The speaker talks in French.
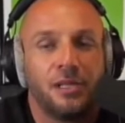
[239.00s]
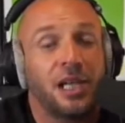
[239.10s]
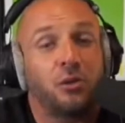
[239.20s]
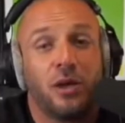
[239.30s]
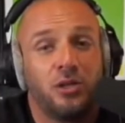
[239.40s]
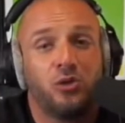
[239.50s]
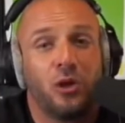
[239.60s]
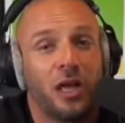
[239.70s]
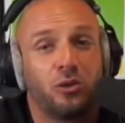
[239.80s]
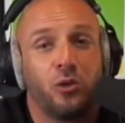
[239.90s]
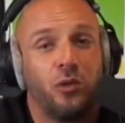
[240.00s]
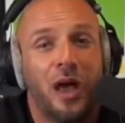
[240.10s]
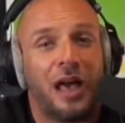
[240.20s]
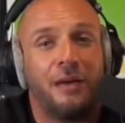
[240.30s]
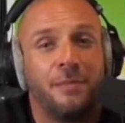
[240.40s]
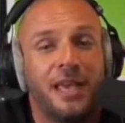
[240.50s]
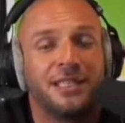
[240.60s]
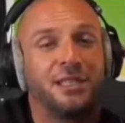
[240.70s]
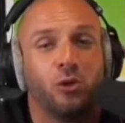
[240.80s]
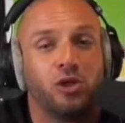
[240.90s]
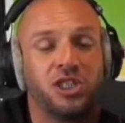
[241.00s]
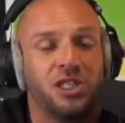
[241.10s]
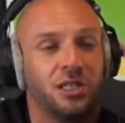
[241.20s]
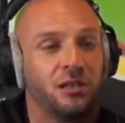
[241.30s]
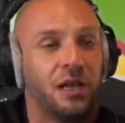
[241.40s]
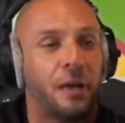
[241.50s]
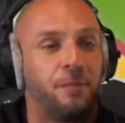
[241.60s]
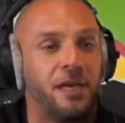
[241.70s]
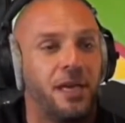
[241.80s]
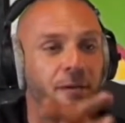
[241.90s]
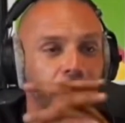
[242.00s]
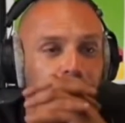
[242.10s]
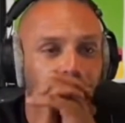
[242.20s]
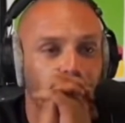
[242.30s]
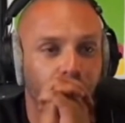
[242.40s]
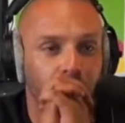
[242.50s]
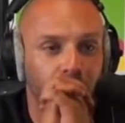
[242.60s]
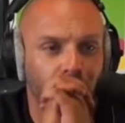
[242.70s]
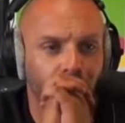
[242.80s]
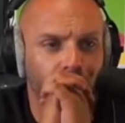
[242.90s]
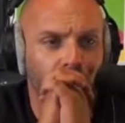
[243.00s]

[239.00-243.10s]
mais ça doit être dur hein, de voir un mec qui pas, ils prennent pas d'initiative. En fait, ils prennent